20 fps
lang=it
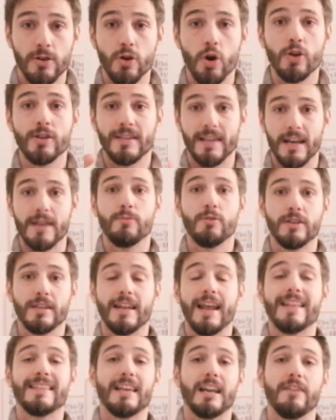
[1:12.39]
noi saremo in
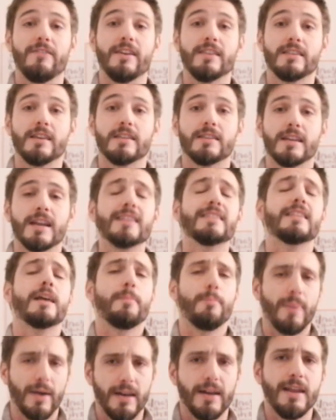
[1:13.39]
diretta alle 20.30 e
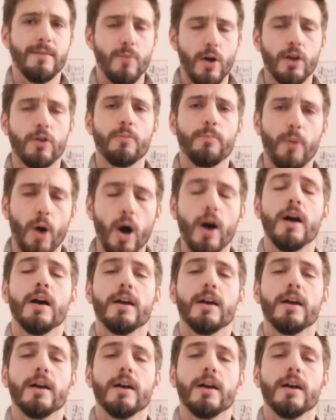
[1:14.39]
parleremo anche un po'